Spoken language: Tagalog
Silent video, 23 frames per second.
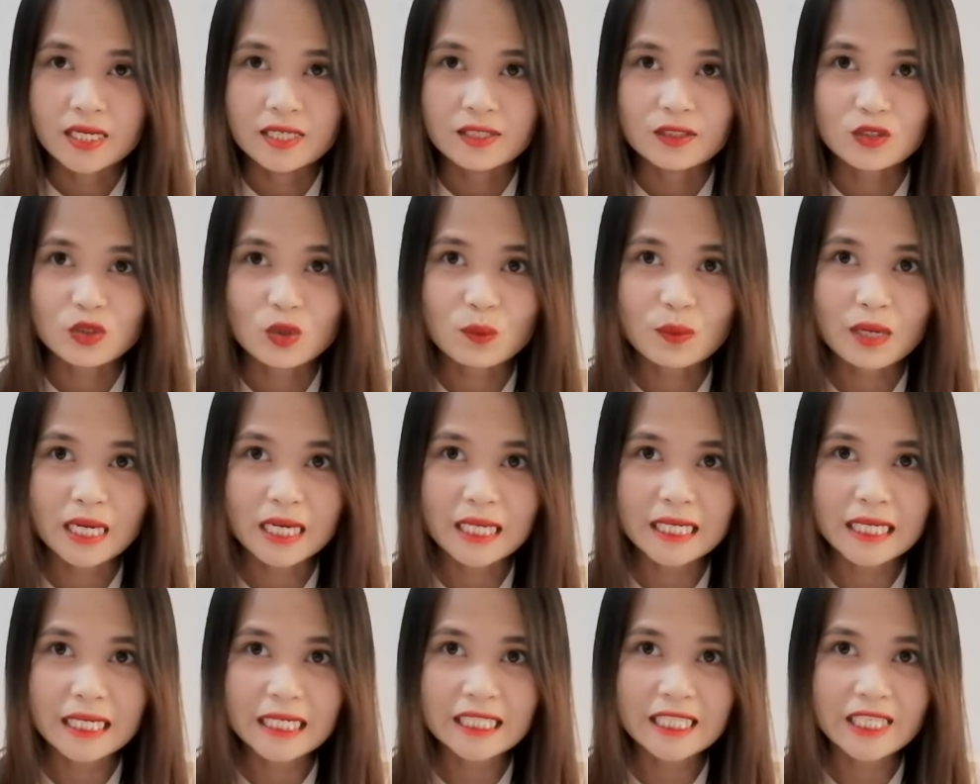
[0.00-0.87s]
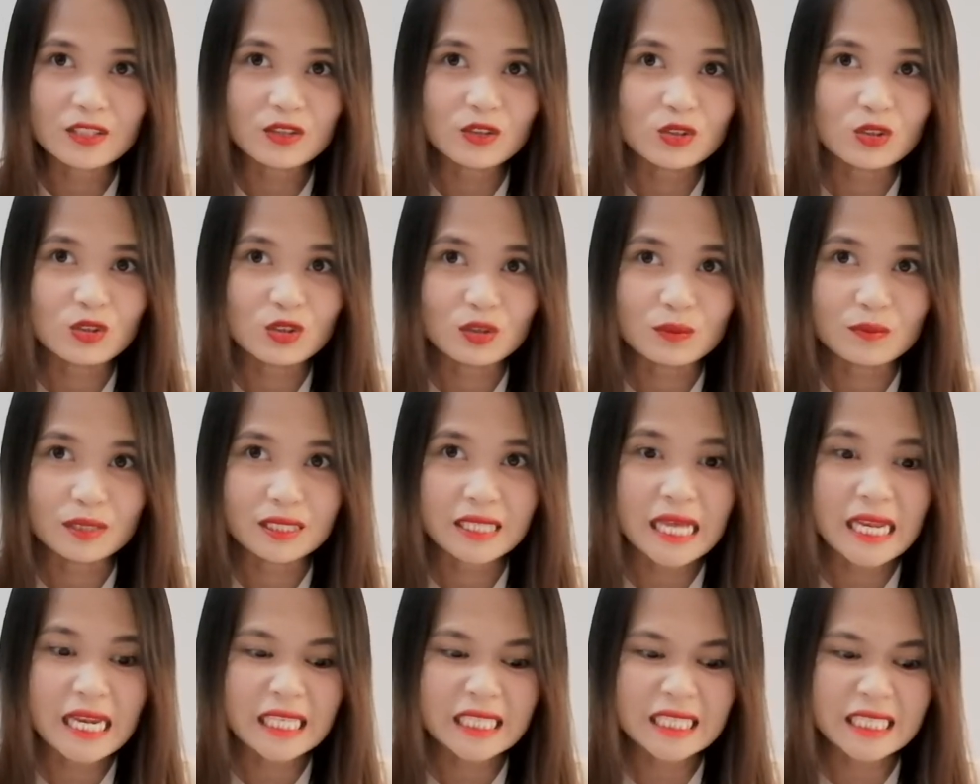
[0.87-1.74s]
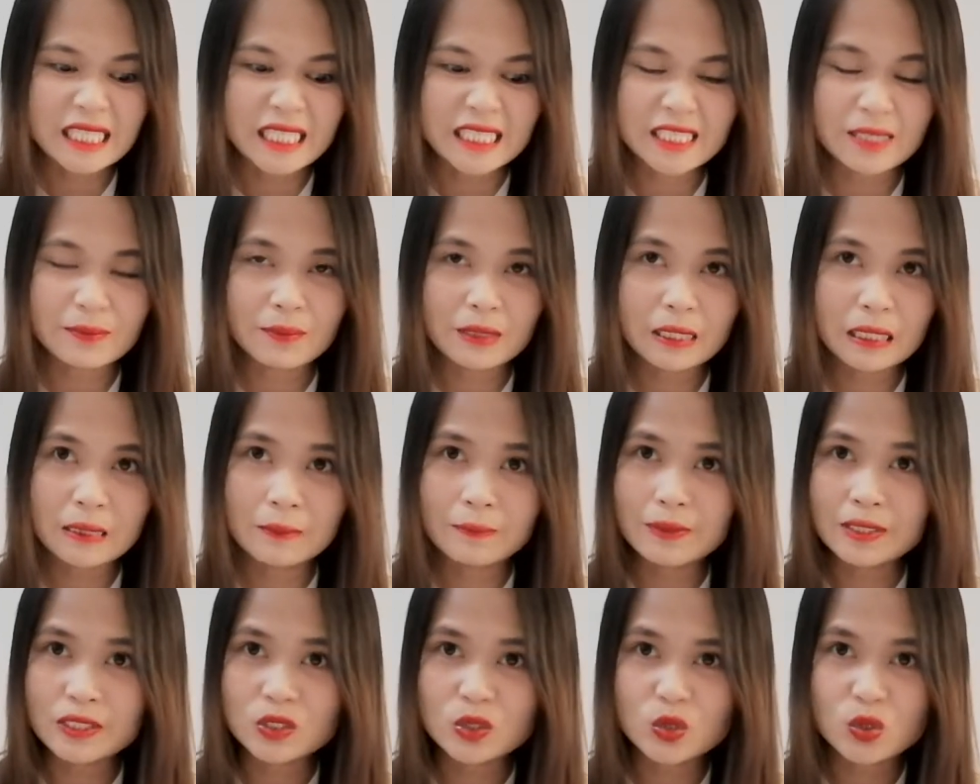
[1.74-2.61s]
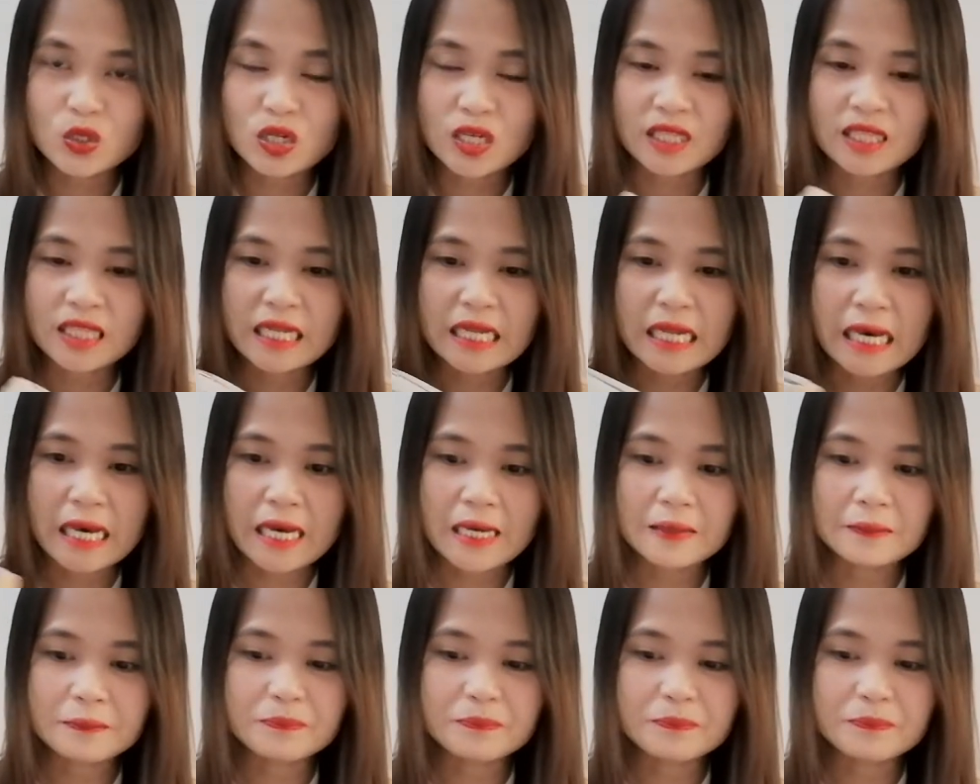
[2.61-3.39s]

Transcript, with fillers: So, makikita nyo doon. Madalas kasi pinipicturan nila.